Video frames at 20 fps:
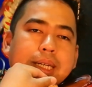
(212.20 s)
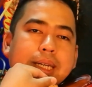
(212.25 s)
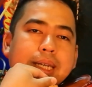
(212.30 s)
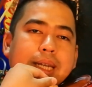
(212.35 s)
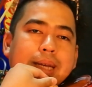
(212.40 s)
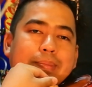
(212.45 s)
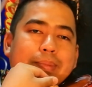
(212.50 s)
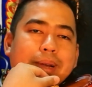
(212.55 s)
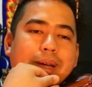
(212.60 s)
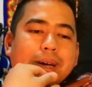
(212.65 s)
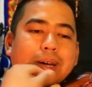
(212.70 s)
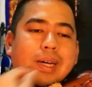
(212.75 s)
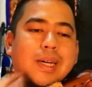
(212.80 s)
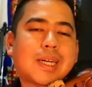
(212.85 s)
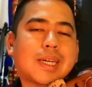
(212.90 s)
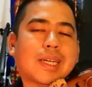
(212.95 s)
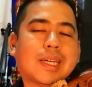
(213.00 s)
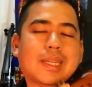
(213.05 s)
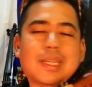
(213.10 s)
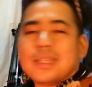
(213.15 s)
เรียบร้อย
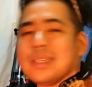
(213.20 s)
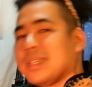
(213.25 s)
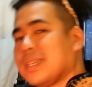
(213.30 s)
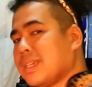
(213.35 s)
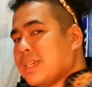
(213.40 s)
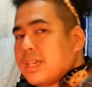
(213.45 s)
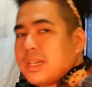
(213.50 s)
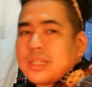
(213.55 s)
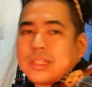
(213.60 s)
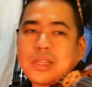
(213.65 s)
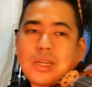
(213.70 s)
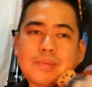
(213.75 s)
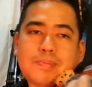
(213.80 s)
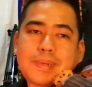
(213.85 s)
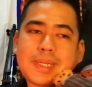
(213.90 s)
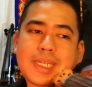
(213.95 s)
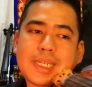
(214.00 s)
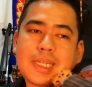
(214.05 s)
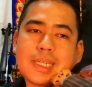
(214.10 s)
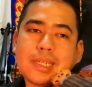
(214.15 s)
ต่อไป
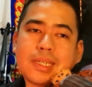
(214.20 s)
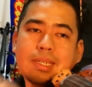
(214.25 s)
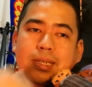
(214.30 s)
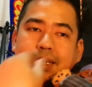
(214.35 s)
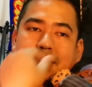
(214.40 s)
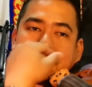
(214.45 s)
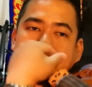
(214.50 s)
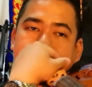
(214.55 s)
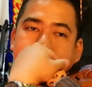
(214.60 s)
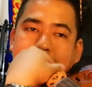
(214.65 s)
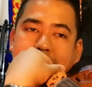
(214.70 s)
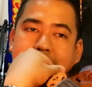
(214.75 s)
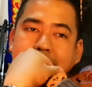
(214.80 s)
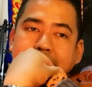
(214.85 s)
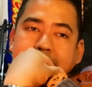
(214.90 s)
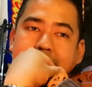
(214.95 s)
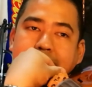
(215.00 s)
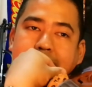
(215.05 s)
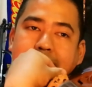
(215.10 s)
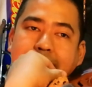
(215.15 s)

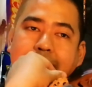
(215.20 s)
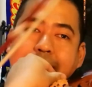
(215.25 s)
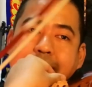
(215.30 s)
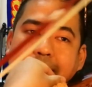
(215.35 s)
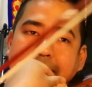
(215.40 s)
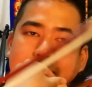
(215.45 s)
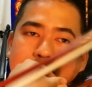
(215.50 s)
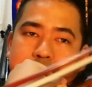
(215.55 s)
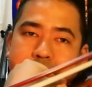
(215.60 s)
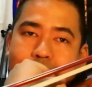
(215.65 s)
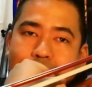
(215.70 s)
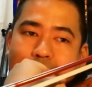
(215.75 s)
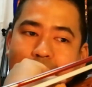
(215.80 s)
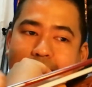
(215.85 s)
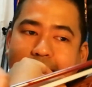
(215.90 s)
สาย G